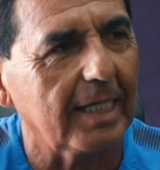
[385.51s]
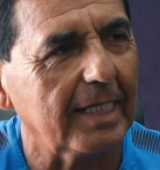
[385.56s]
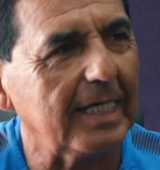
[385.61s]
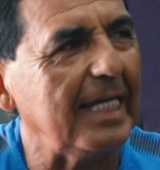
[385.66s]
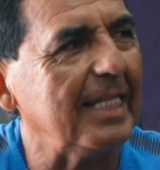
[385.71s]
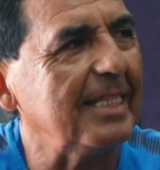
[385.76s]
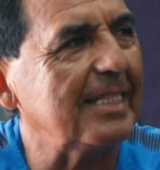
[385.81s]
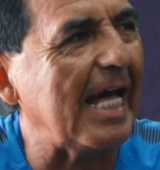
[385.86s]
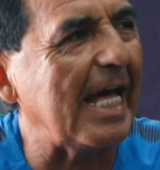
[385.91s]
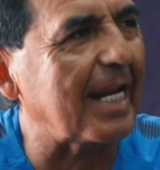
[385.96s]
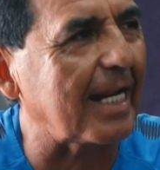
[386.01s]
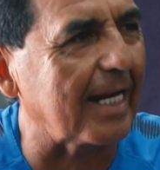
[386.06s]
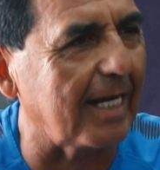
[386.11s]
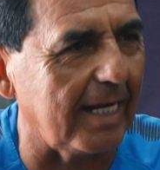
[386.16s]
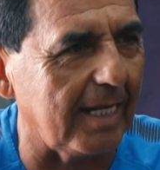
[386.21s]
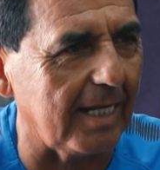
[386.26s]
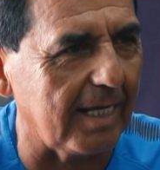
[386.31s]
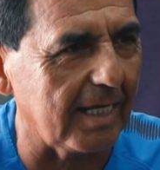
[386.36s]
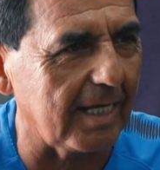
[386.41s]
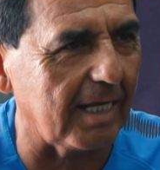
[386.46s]

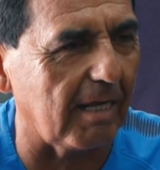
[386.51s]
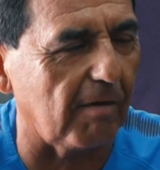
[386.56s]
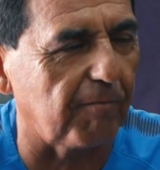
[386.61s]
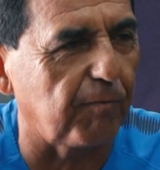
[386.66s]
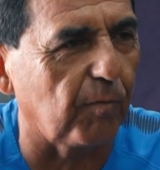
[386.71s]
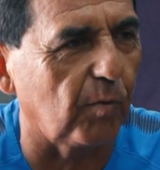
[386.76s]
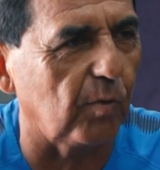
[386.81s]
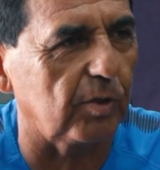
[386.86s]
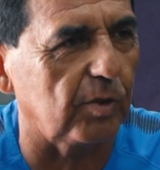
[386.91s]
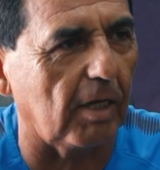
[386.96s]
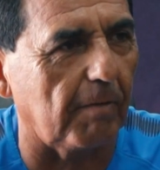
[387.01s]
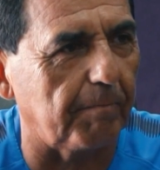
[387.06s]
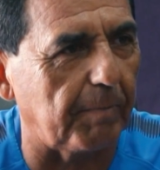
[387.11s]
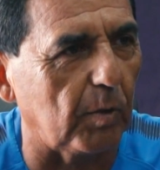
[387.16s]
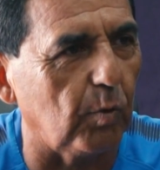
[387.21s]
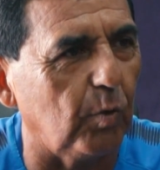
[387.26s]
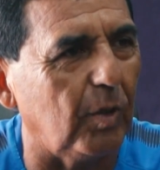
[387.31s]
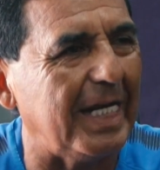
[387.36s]
quitarle el fútbol del Perú,